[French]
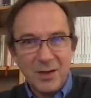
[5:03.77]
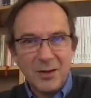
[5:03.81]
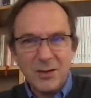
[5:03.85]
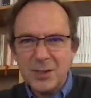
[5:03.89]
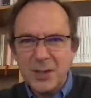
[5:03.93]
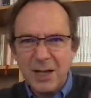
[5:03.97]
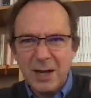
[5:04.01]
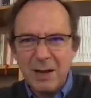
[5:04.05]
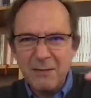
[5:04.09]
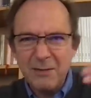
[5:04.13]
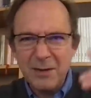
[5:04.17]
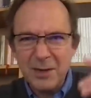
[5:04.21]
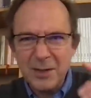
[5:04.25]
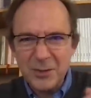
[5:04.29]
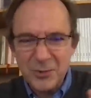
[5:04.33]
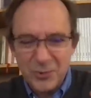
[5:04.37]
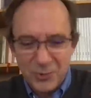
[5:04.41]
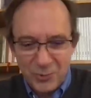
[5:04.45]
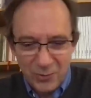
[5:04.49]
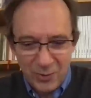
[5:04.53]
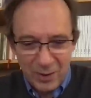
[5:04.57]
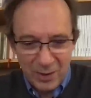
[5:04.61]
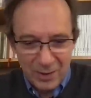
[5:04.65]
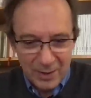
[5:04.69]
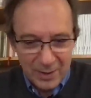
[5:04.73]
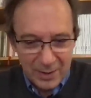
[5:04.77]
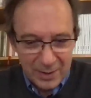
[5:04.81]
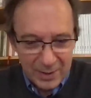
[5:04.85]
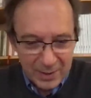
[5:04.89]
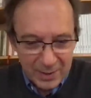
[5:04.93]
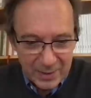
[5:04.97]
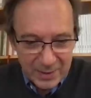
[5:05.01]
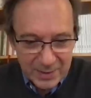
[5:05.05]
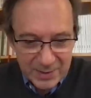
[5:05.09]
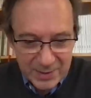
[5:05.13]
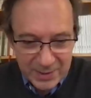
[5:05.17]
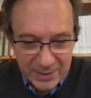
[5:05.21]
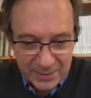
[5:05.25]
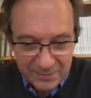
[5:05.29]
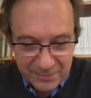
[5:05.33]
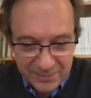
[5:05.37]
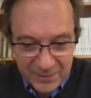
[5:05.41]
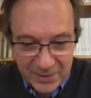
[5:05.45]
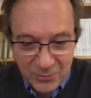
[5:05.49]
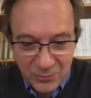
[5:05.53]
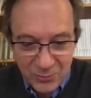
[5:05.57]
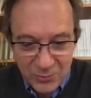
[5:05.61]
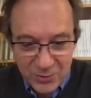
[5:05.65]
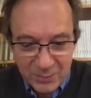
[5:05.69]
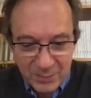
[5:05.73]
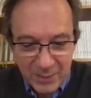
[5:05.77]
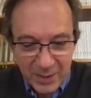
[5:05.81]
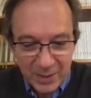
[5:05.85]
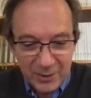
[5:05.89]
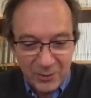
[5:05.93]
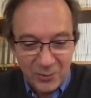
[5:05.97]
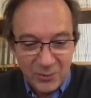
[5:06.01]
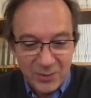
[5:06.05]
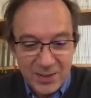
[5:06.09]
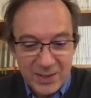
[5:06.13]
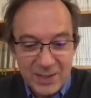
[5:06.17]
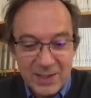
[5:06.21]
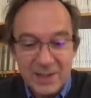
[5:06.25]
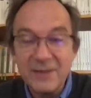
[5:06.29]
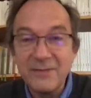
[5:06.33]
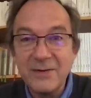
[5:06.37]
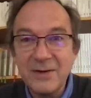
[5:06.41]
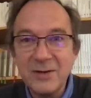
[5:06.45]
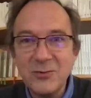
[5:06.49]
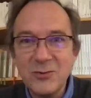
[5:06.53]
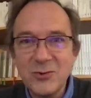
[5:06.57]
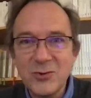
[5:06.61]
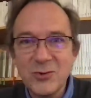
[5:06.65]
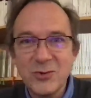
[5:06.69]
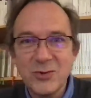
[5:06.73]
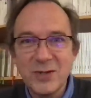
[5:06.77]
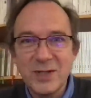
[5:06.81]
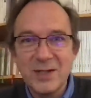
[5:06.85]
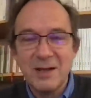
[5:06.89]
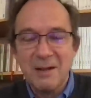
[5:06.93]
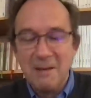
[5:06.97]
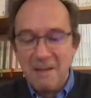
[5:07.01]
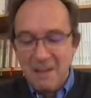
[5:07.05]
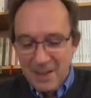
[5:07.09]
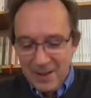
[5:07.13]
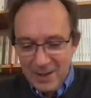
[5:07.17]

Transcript: c'est l'inverse je crois. C'est Vénus mercredi et Vénus jeudi.